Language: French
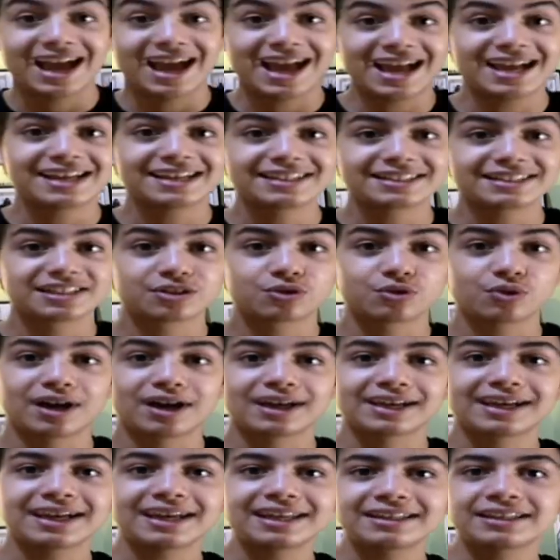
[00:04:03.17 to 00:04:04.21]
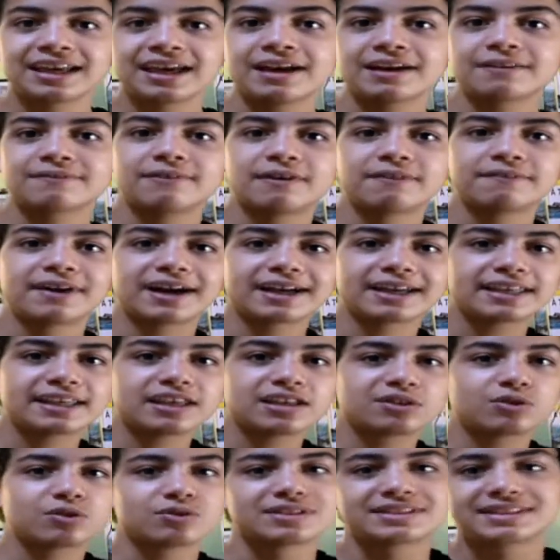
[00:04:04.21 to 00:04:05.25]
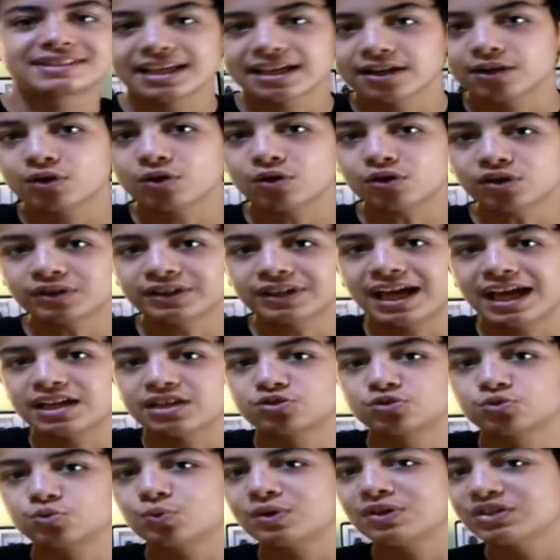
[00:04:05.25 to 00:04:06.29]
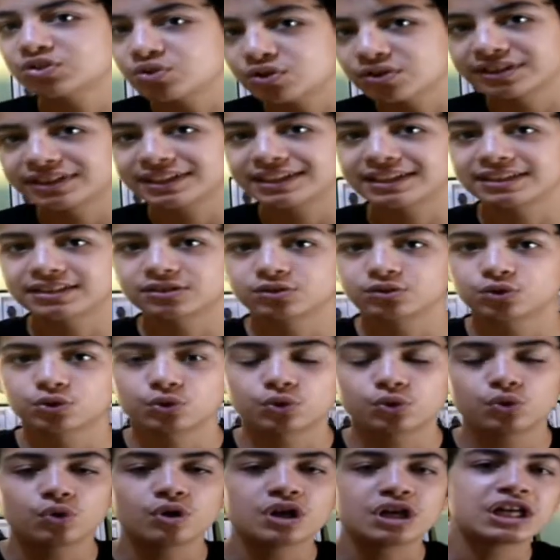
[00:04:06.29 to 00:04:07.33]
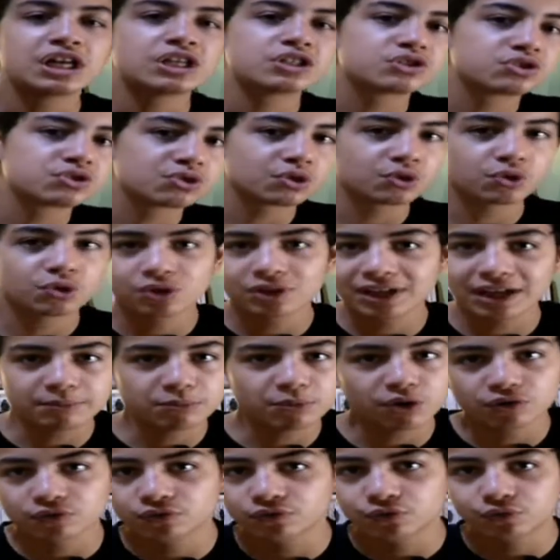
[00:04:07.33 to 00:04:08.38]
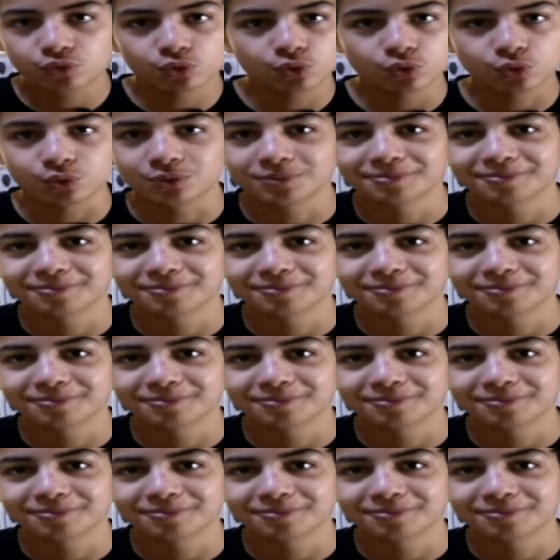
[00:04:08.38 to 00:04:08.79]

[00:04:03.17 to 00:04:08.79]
Un Gecko à crête va varier de 50 à 75 euros selon la morphe voulue.